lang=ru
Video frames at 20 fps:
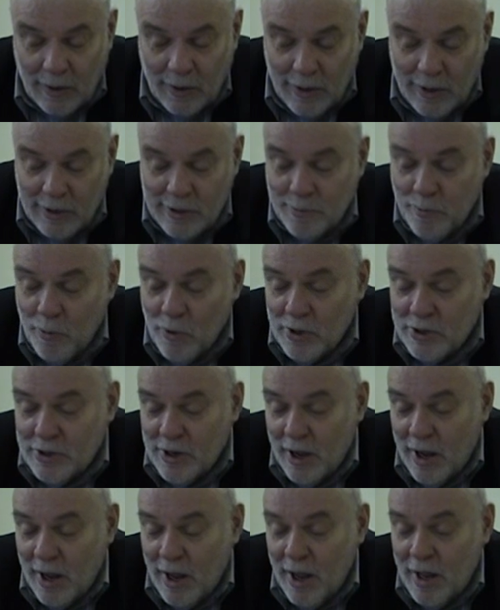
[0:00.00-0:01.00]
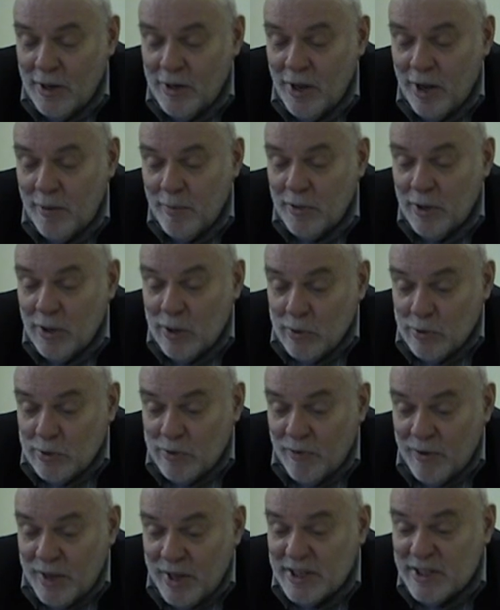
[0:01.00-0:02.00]
используя термин
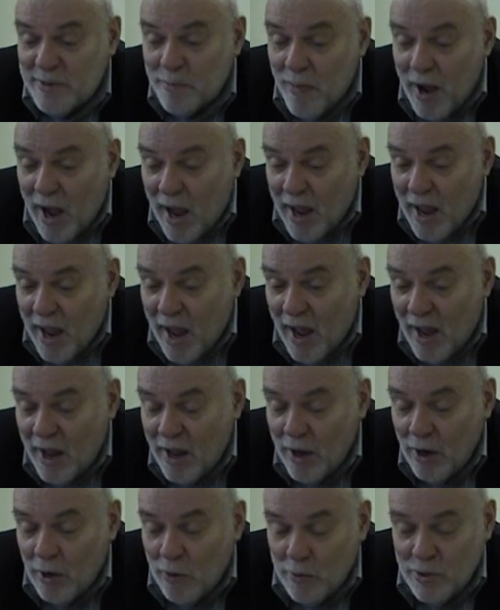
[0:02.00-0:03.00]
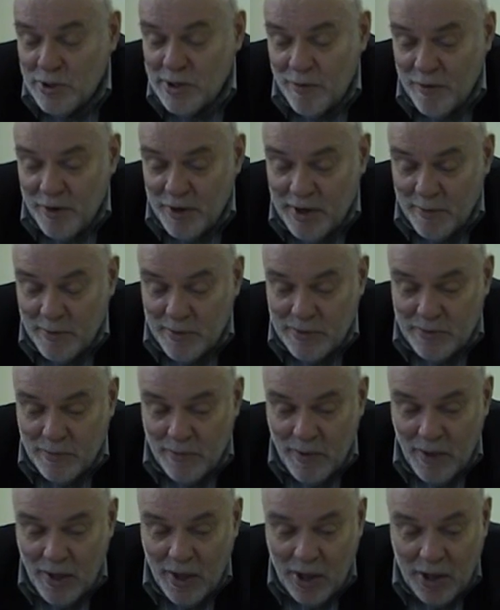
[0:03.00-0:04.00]
индусов, есть майя, иллюзия видимость.
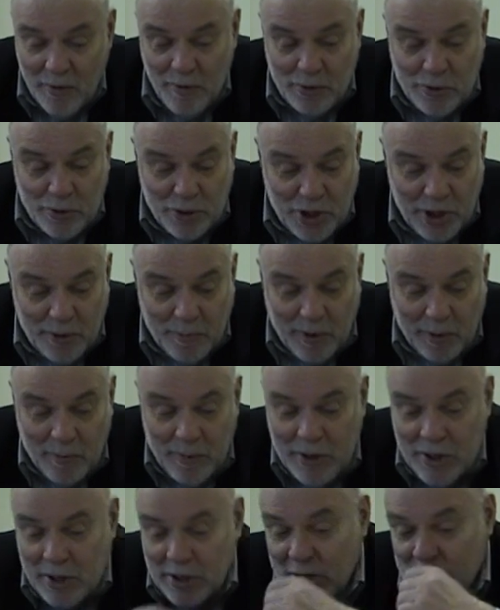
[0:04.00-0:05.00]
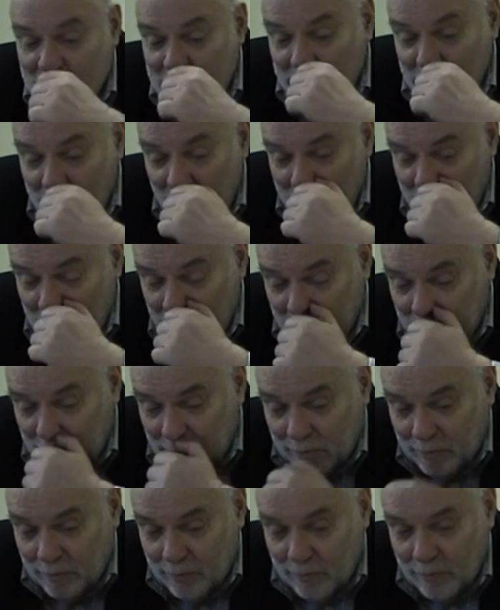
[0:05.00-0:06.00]
И вот ученик Парменида Зенон,
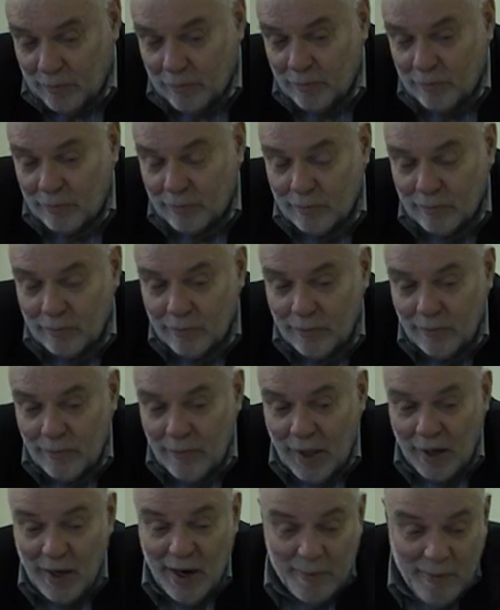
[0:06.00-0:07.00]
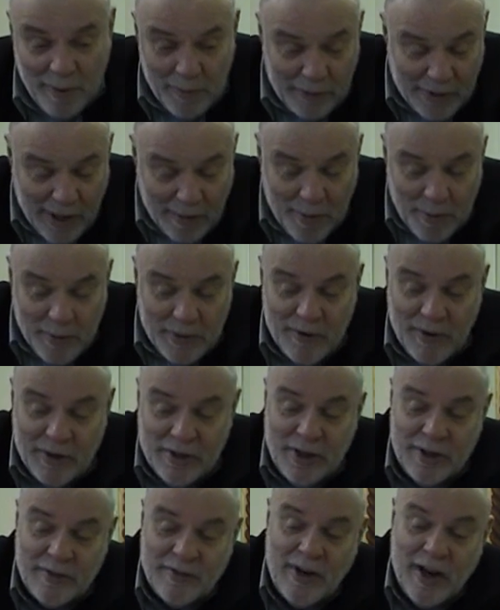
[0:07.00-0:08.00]
дабы
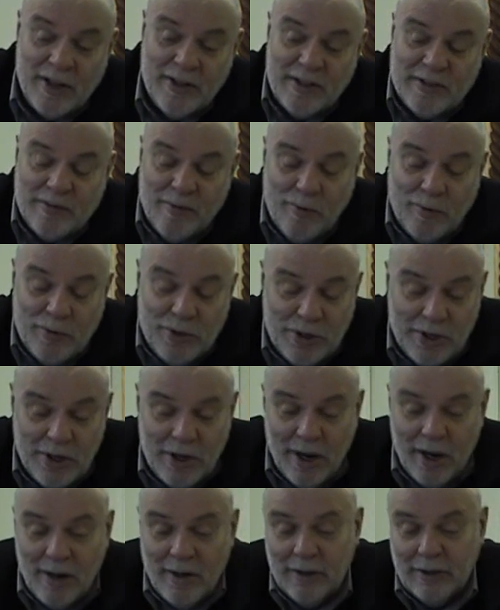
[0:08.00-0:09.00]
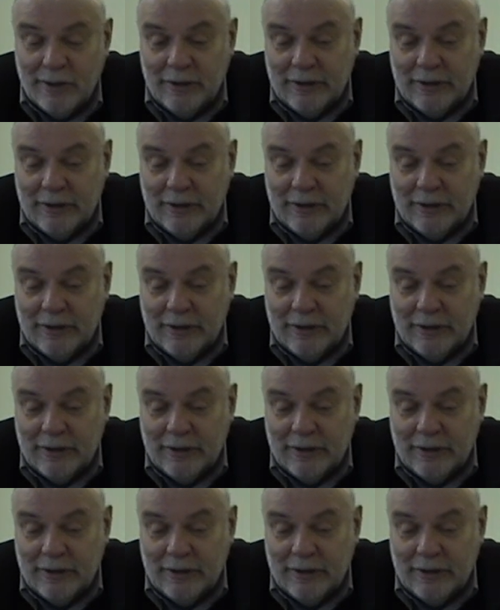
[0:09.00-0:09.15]
подтвердить взгляды своего учителя,